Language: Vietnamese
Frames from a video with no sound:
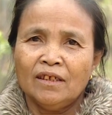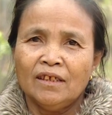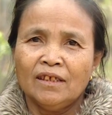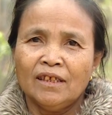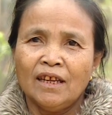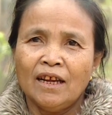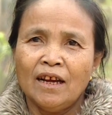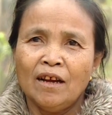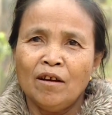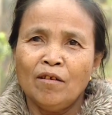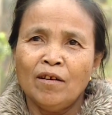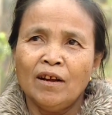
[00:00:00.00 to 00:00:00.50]
chỉ
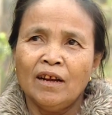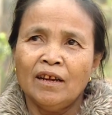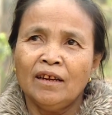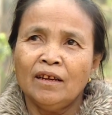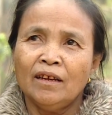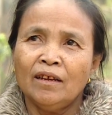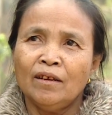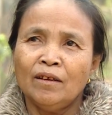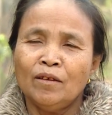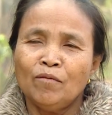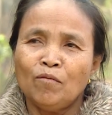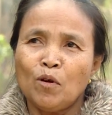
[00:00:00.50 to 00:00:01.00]
sáu
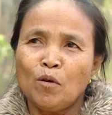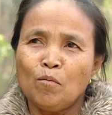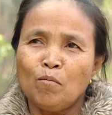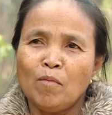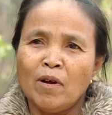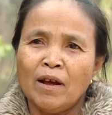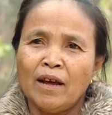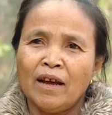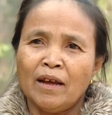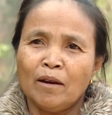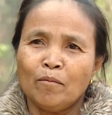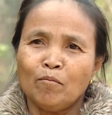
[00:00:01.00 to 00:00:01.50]
hay vô
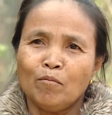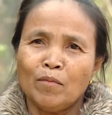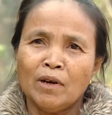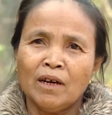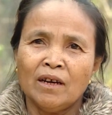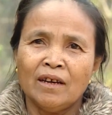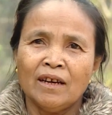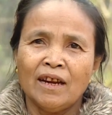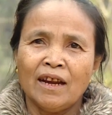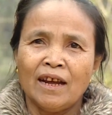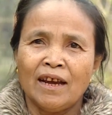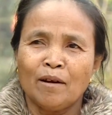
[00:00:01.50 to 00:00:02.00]
bản
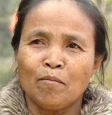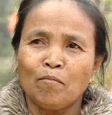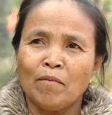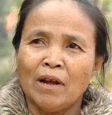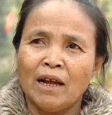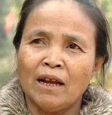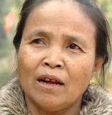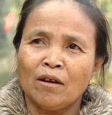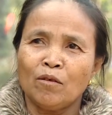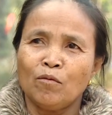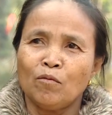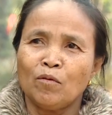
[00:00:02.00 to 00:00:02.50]
mưa nặng
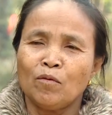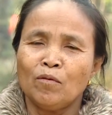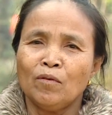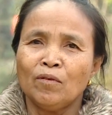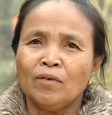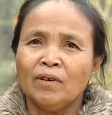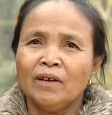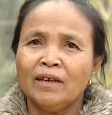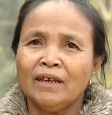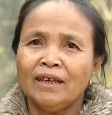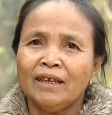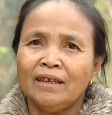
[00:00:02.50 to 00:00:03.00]
bà
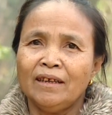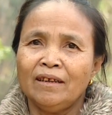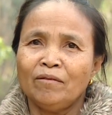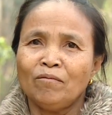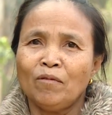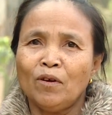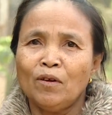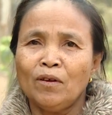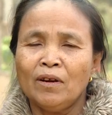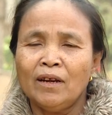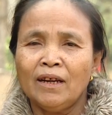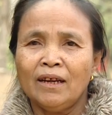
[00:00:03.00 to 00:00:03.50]
cũng nghỉ
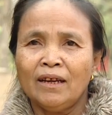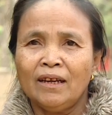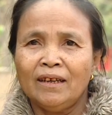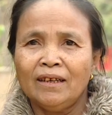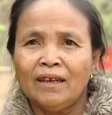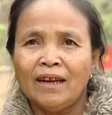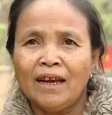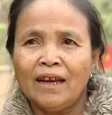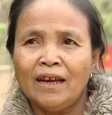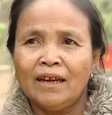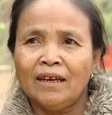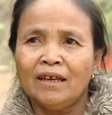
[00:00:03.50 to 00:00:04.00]
vô
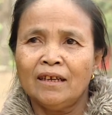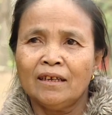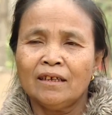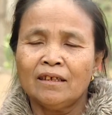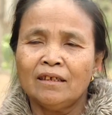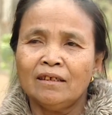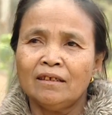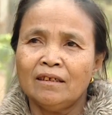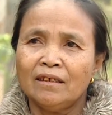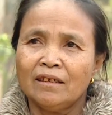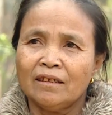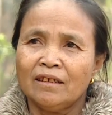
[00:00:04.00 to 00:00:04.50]
đền nhà đền
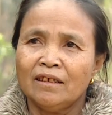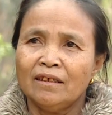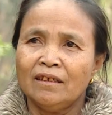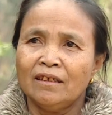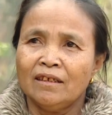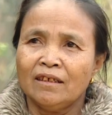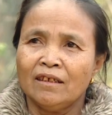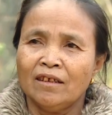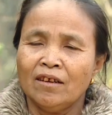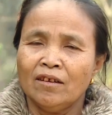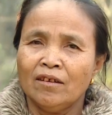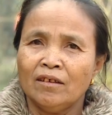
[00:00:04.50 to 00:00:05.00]
cửa
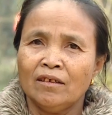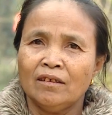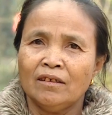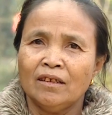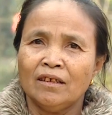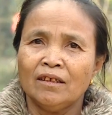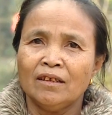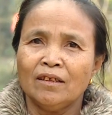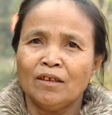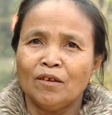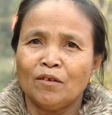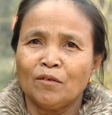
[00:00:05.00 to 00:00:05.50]
chữa cho
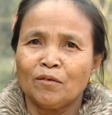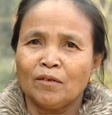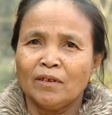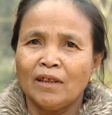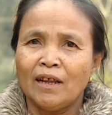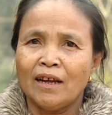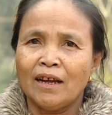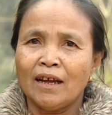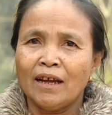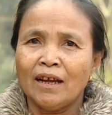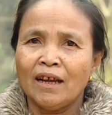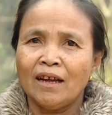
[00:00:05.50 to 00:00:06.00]
dân tộc
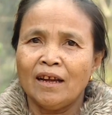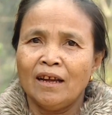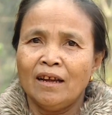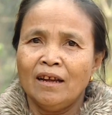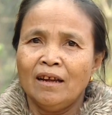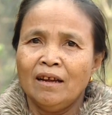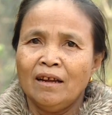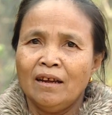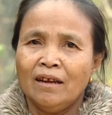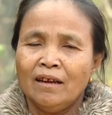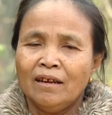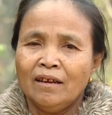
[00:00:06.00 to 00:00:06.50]
ta.
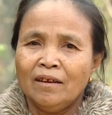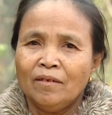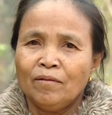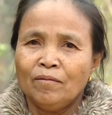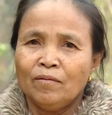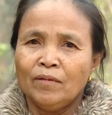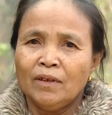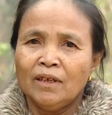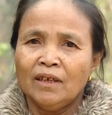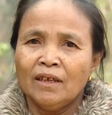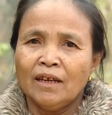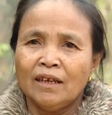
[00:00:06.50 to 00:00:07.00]

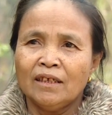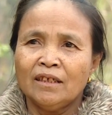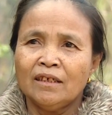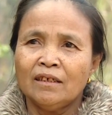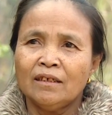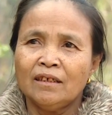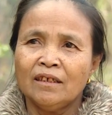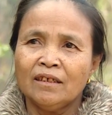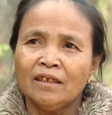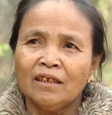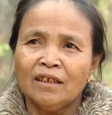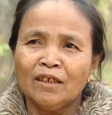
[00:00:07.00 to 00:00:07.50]
Vì ngày
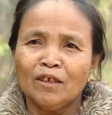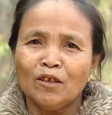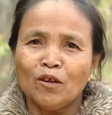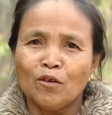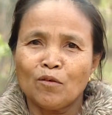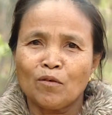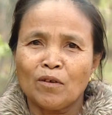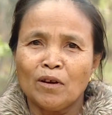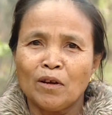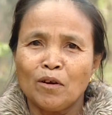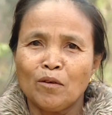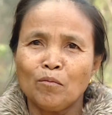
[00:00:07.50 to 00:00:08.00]
xưa dân
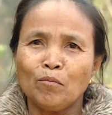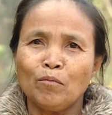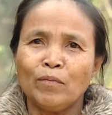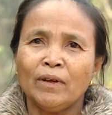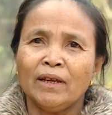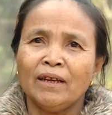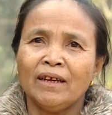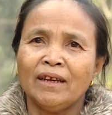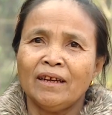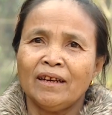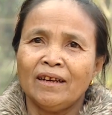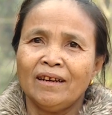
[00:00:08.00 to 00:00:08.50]
tộc là không
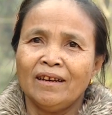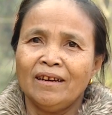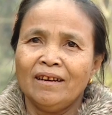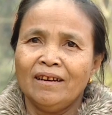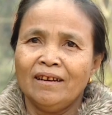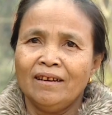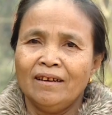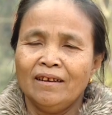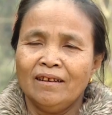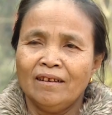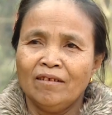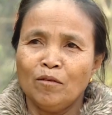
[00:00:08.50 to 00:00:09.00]
biết,
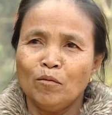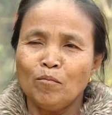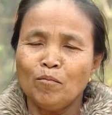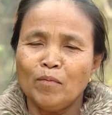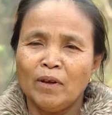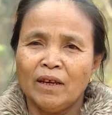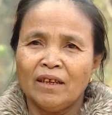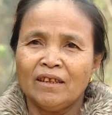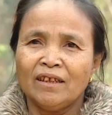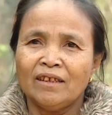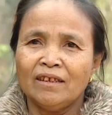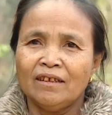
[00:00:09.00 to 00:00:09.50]
không
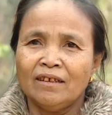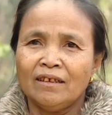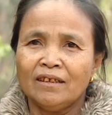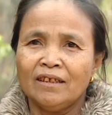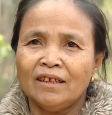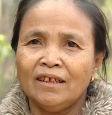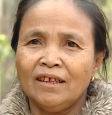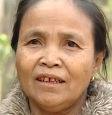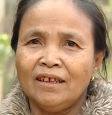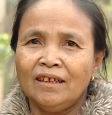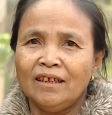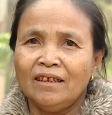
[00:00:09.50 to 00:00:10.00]
biết chữa
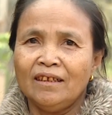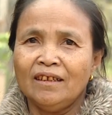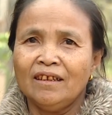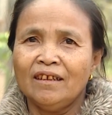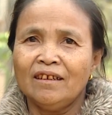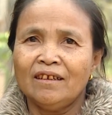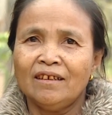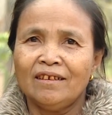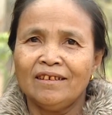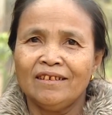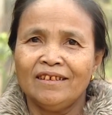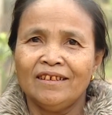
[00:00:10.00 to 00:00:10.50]
trị
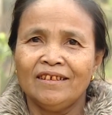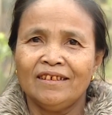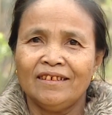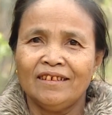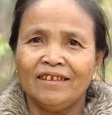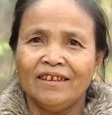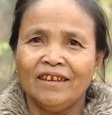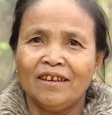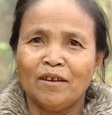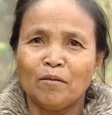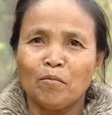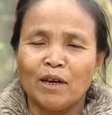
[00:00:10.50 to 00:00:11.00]
nhờ dư
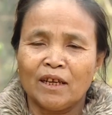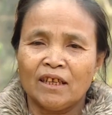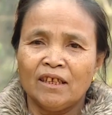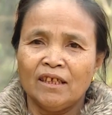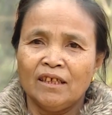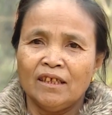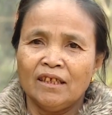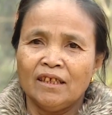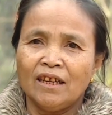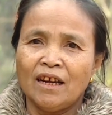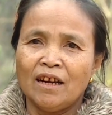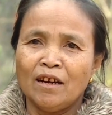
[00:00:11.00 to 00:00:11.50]
nhờ bác
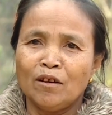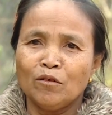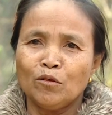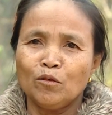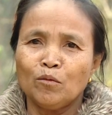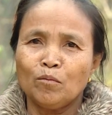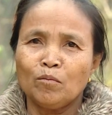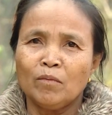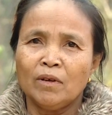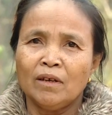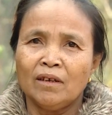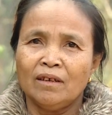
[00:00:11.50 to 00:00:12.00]
sĩ sáu
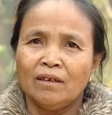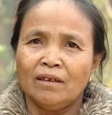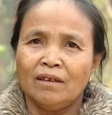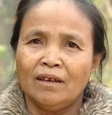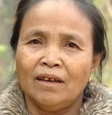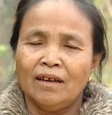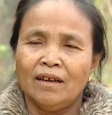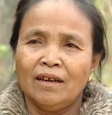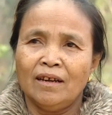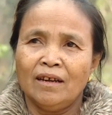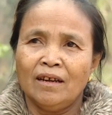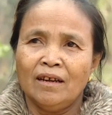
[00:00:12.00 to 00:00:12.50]
giúp đỡ
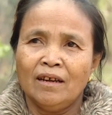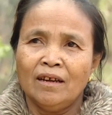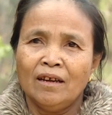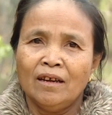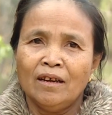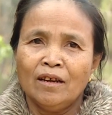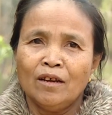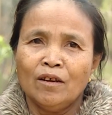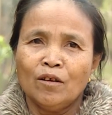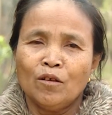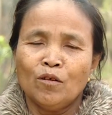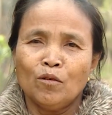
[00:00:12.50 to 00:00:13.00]
là
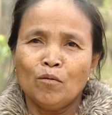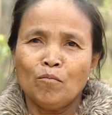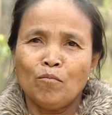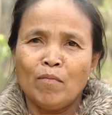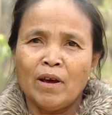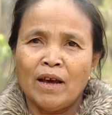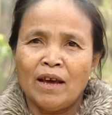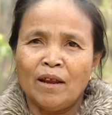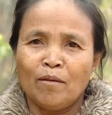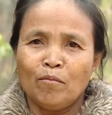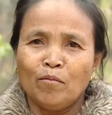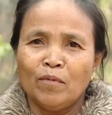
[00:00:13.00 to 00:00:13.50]
thôn
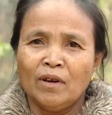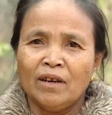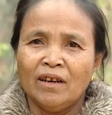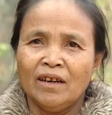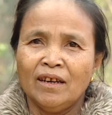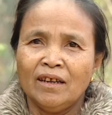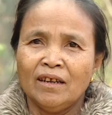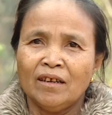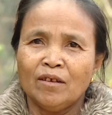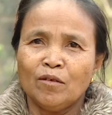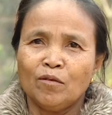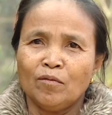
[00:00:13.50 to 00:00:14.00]
bản bữa
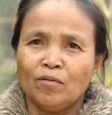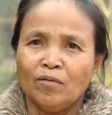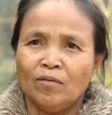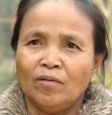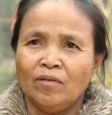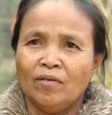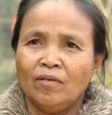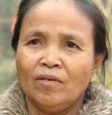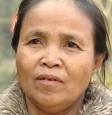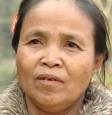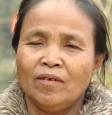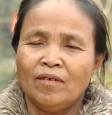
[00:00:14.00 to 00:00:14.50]
đi
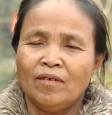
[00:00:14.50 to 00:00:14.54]
cũng